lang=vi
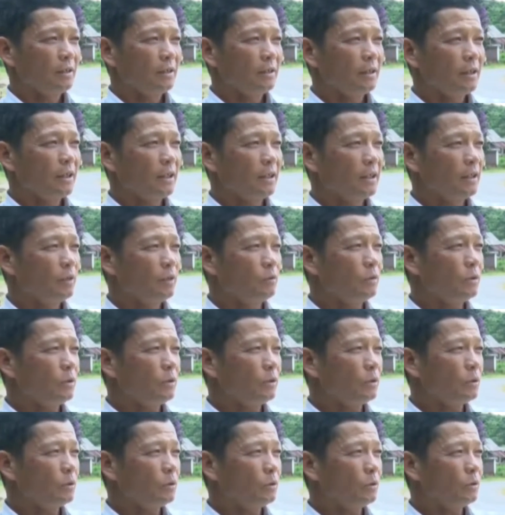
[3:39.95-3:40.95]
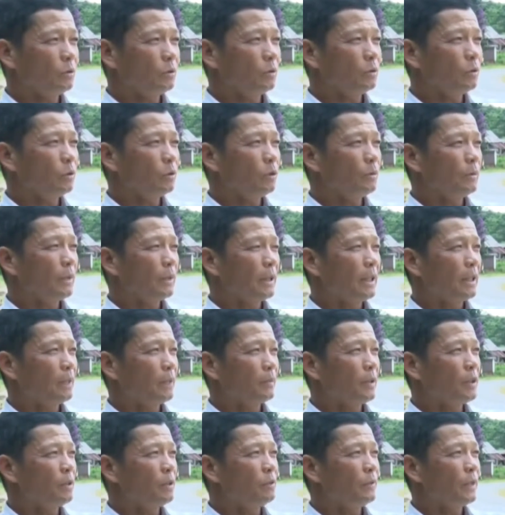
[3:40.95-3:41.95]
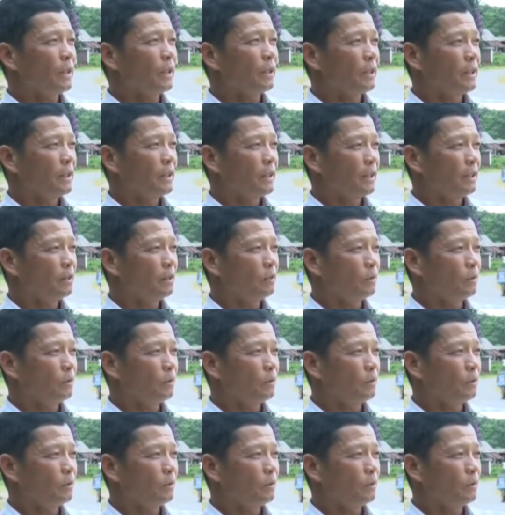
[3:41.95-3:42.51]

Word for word: tức là nếu như chúng tôi mà làm cái công việc gì